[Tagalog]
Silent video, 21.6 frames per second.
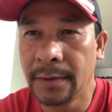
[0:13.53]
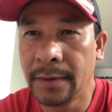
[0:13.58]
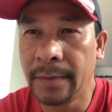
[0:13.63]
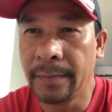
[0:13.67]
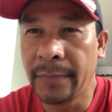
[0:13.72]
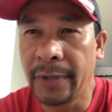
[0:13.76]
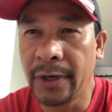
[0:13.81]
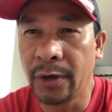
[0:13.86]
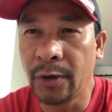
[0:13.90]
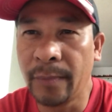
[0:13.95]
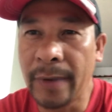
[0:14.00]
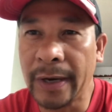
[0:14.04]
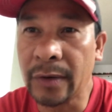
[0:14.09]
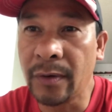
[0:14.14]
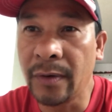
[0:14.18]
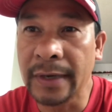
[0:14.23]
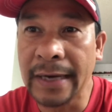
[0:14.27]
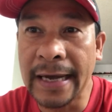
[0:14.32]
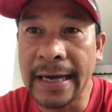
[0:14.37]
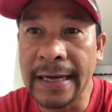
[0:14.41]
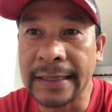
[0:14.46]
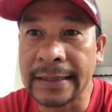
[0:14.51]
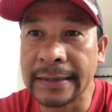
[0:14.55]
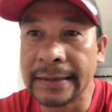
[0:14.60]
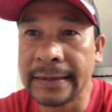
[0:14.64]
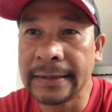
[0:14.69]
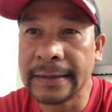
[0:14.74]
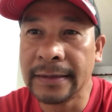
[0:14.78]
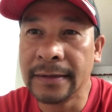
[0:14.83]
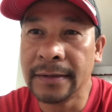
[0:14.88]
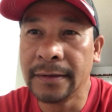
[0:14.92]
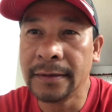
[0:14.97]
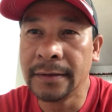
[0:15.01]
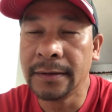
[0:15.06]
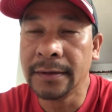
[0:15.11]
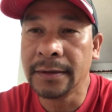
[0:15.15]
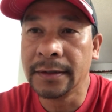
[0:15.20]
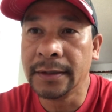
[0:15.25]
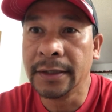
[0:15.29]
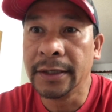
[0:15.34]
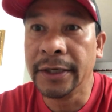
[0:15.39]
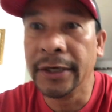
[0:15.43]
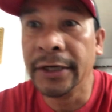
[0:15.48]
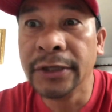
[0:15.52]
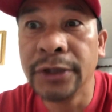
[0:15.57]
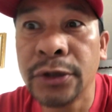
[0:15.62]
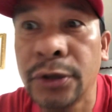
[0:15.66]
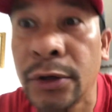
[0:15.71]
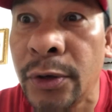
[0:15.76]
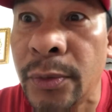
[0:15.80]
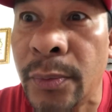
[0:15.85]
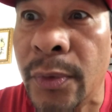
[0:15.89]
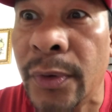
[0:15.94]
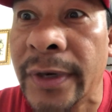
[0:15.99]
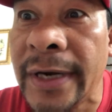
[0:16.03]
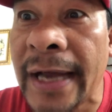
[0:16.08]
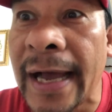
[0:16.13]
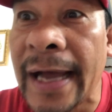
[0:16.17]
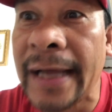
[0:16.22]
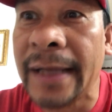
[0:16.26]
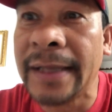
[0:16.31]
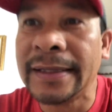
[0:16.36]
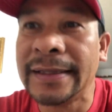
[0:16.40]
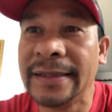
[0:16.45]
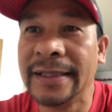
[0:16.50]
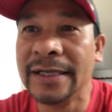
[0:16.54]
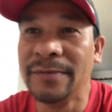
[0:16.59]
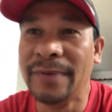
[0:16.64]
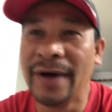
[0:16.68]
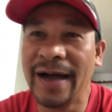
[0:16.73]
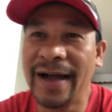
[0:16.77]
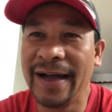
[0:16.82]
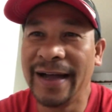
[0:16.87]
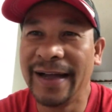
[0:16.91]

Pero bagong lahat, intro muna, 'di ba?